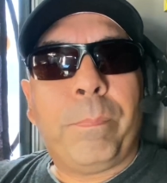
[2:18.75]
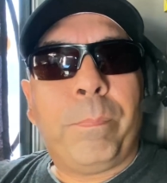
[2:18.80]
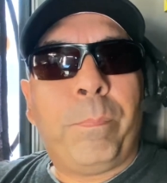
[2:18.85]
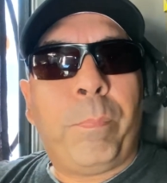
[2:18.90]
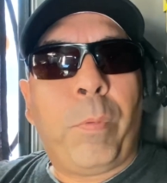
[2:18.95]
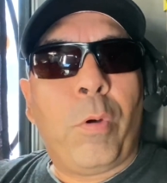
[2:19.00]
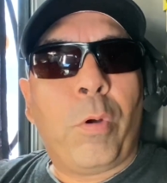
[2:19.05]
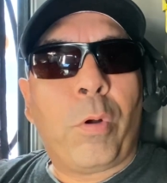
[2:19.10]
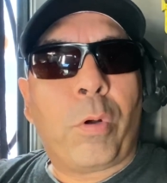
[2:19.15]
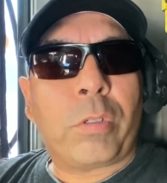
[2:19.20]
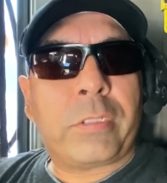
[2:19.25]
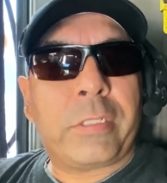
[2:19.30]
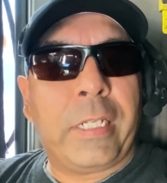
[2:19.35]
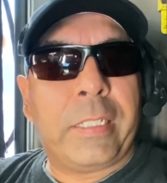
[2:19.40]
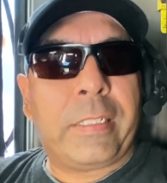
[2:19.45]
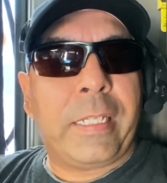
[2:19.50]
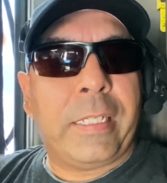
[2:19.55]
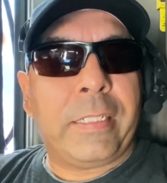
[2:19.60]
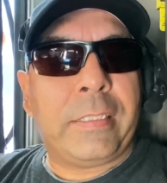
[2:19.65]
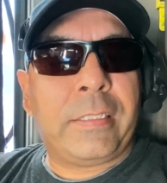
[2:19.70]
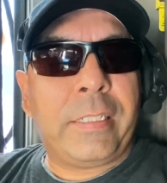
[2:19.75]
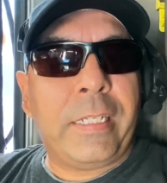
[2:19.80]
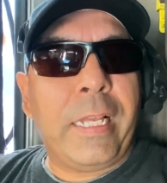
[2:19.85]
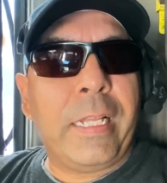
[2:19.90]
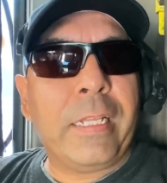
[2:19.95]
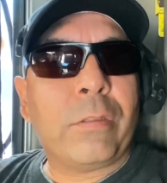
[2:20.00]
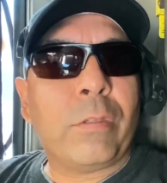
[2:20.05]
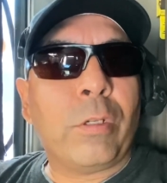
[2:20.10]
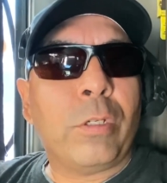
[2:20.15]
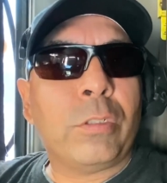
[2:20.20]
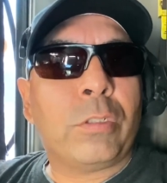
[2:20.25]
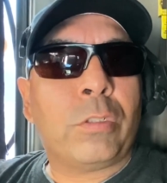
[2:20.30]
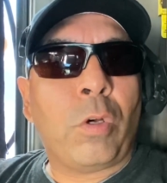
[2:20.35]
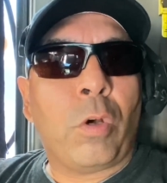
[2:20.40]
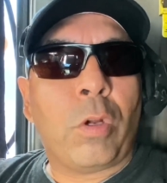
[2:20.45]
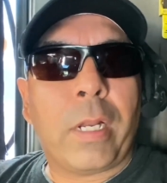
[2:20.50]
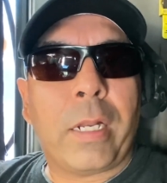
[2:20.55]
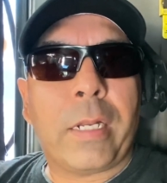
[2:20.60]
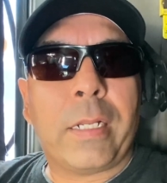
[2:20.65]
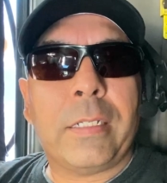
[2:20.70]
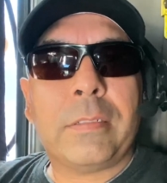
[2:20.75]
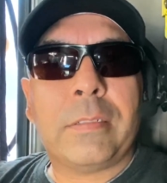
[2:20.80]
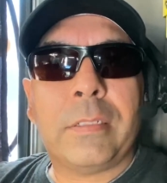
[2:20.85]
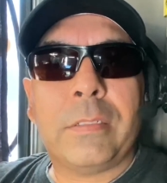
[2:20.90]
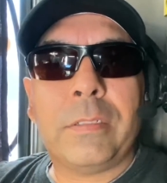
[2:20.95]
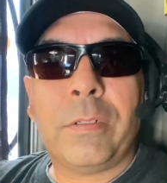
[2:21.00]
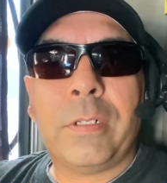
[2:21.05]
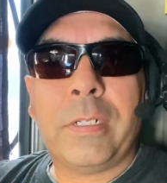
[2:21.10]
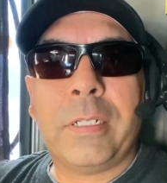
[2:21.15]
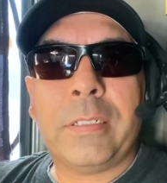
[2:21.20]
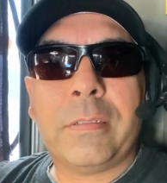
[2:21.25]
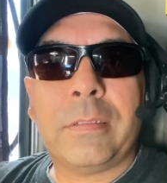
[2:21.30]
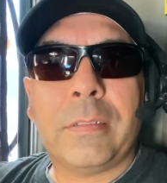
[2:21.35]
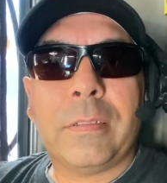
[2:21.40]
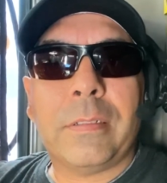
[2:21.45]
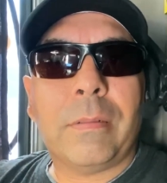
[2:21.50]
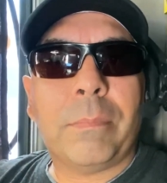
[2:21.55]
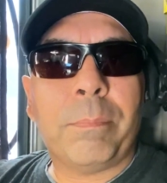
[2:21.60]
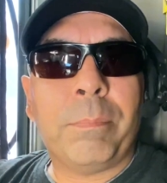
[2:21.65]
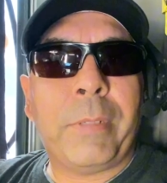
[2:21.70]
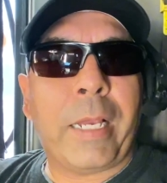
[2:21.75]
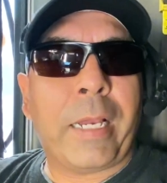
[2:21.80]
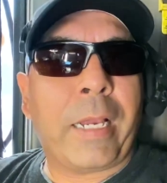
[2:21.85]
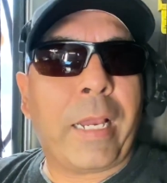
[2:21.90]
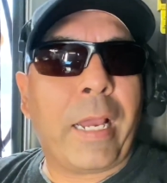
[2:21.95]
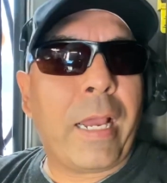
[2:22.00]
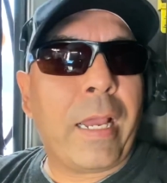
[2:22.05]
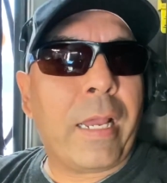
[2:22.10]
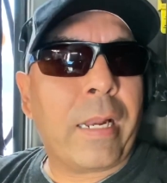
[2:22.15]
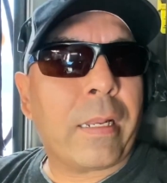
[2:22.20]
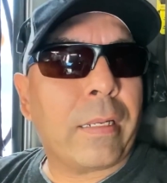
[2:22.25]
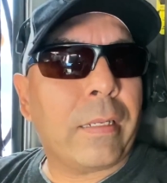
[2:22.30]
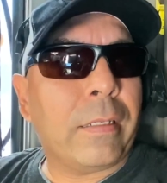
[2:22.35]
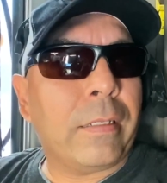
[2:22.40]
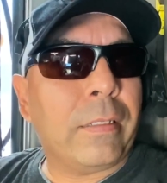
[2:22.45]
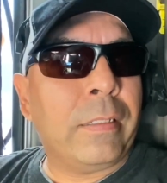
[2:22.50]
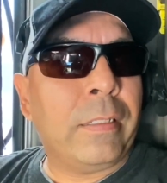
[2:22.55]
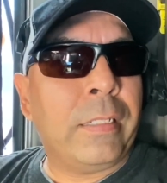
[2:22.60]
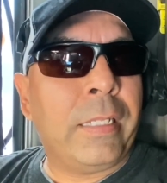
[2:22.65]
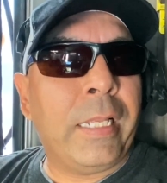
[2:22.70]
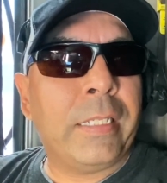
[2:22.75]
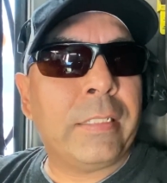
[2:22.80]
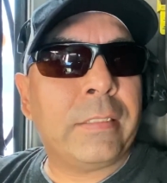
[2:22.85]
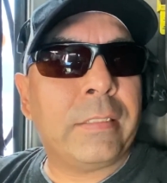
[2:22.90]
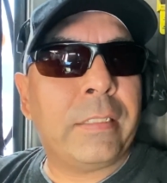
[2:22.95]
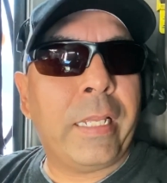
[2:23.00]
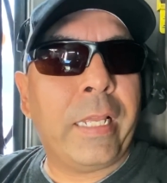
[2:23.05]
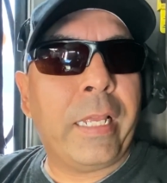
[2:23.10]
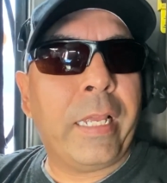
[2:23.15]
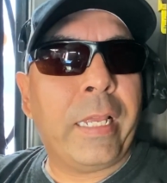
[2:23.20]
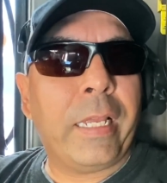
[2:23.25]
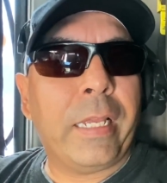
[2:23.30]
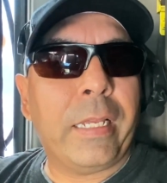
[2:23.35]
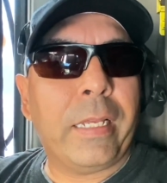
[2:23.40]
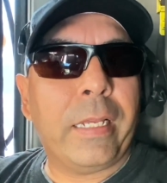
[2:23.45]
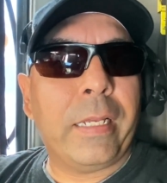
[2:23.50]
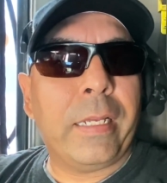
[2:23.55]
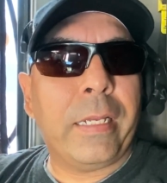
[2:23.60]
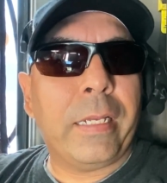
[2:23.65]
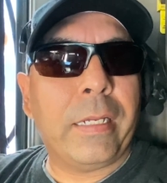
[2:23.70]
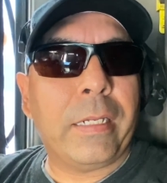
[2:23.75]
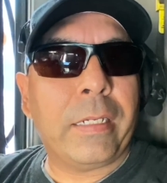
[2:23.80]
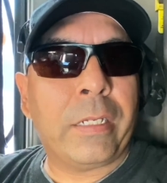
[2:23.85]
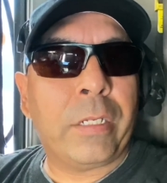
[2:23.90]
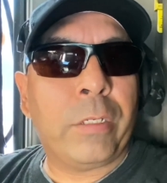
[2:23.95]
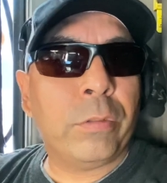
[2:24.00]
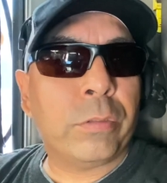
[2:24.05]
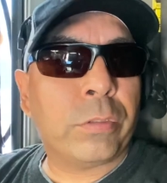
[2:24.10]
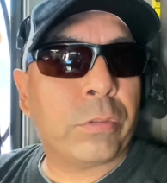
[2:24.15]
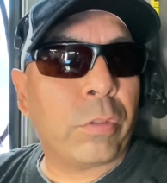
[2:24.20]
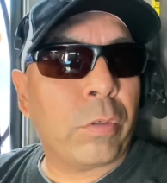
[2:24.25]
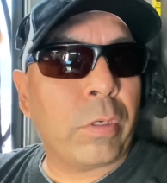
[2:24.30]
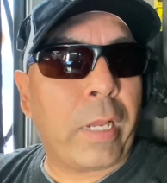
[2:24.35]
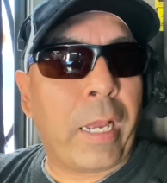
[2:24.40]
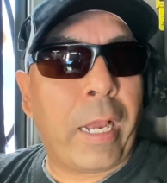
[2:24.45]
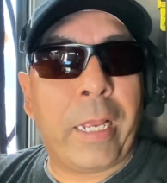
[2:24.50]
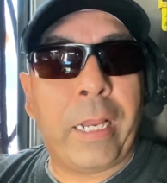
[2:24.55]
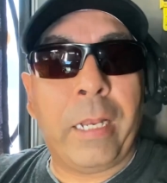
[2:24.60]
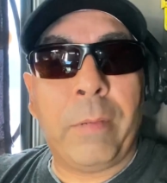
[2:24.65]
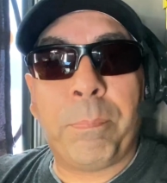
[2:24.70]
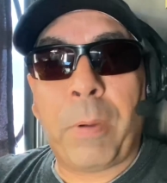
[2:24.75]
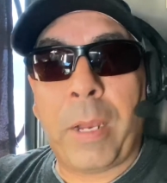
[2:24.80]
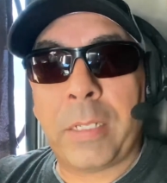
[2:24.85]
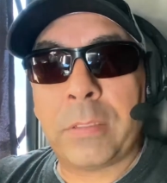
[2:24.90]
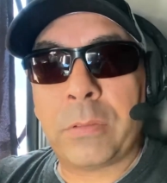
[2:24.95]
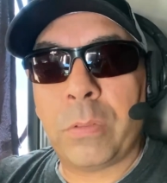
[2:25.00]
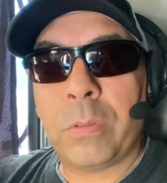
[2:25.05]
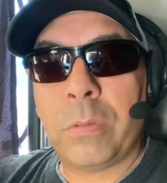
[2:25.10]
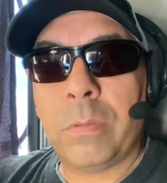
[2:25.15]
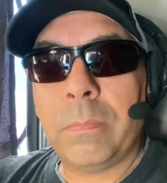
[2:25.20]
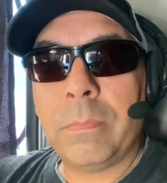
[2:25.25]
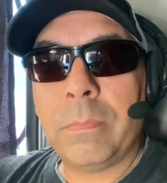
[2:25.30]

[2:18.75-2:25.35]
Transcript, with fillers: Por 700 dólares, señores, viajar desde Houston a El Paso